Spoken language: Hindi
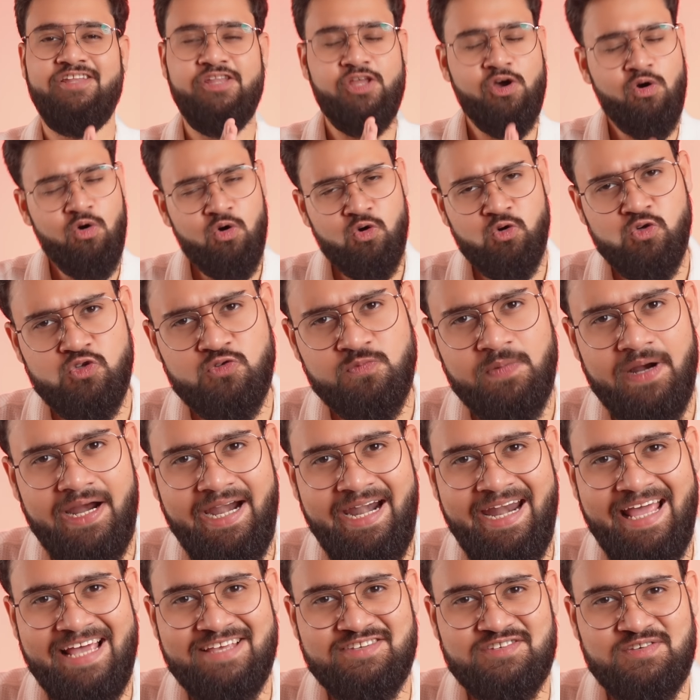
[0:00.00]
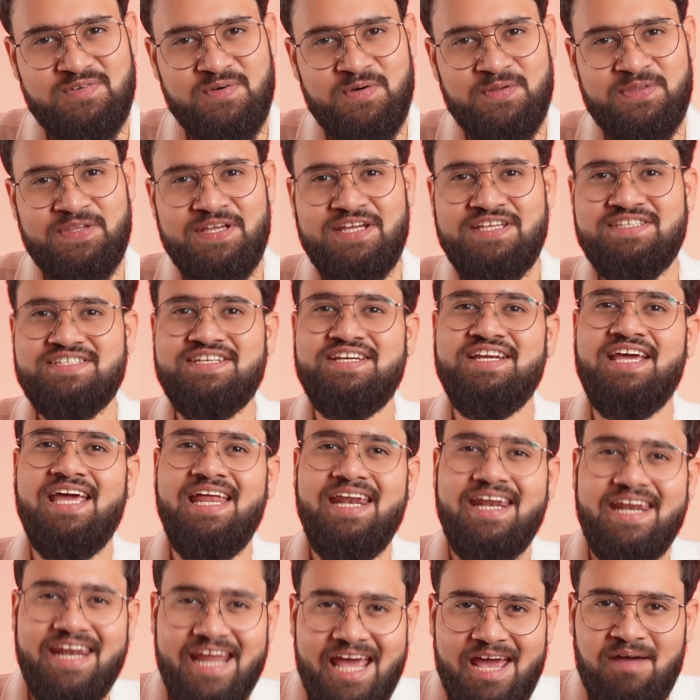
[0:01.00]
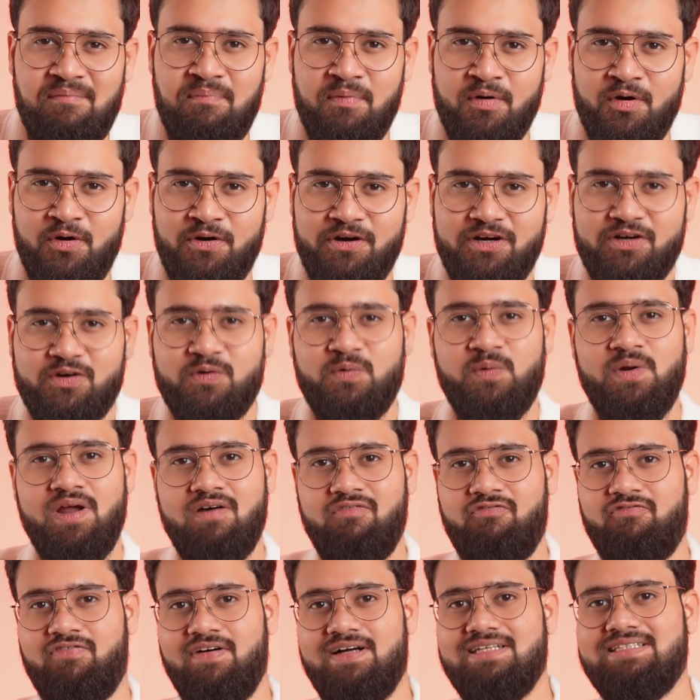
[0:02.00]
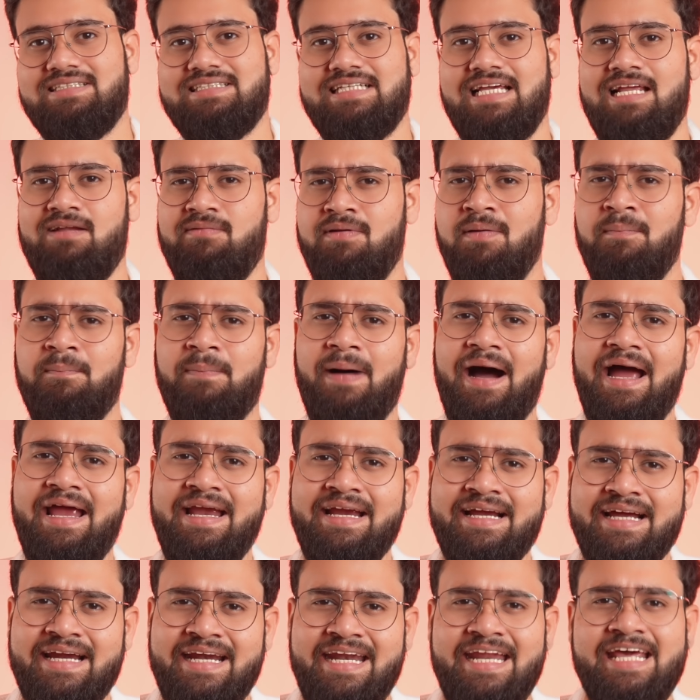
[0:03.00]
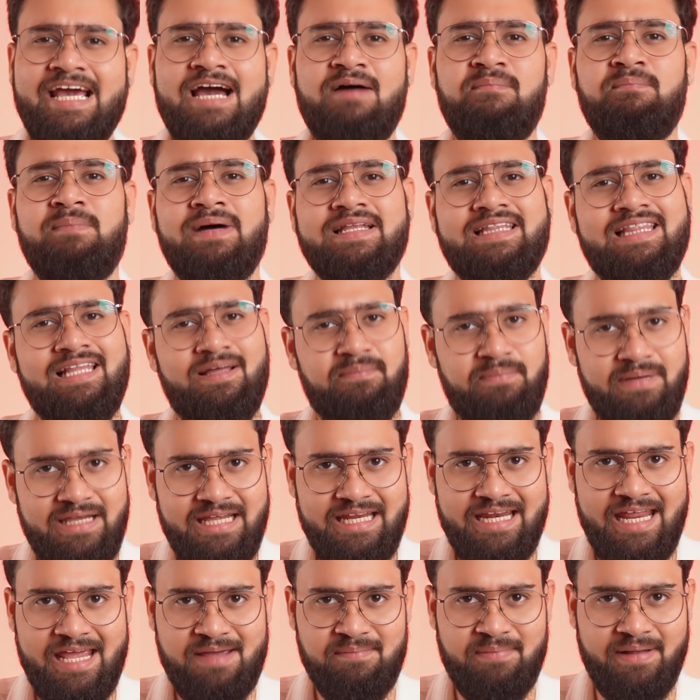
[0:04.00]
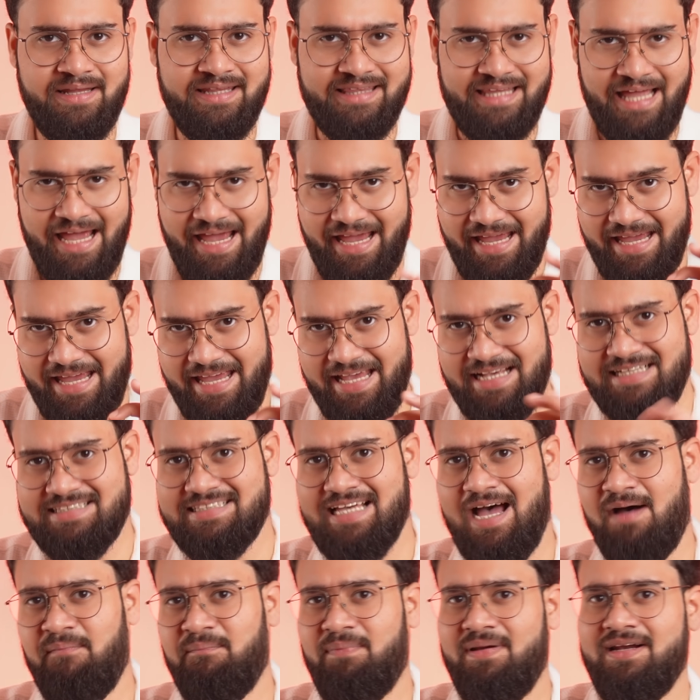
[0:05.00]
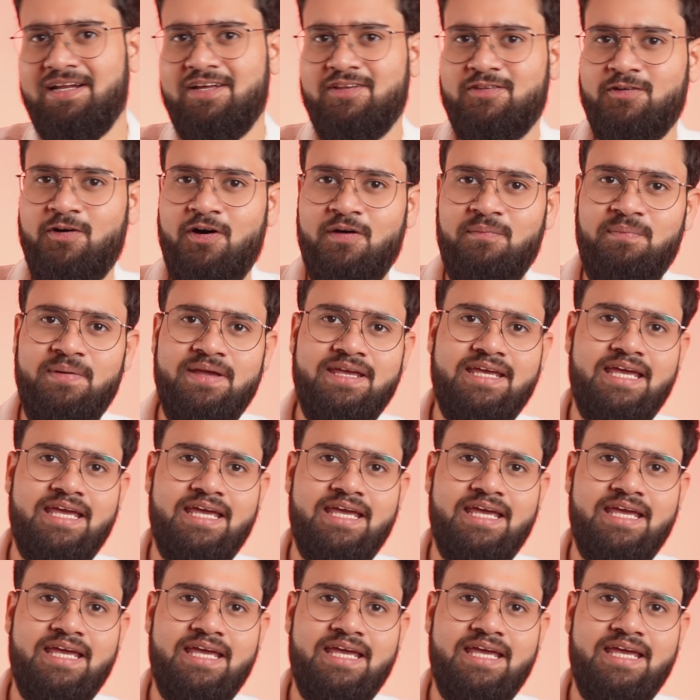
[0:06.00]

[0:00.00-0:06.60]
देखो कुछ ब्रांड ऐसी होती है जिनके नए प्रोडक्ट को ना फर्स्ट सेल में बाय करने का मतलब ही नहीं बनता है एग्जाम्पल के तौर पे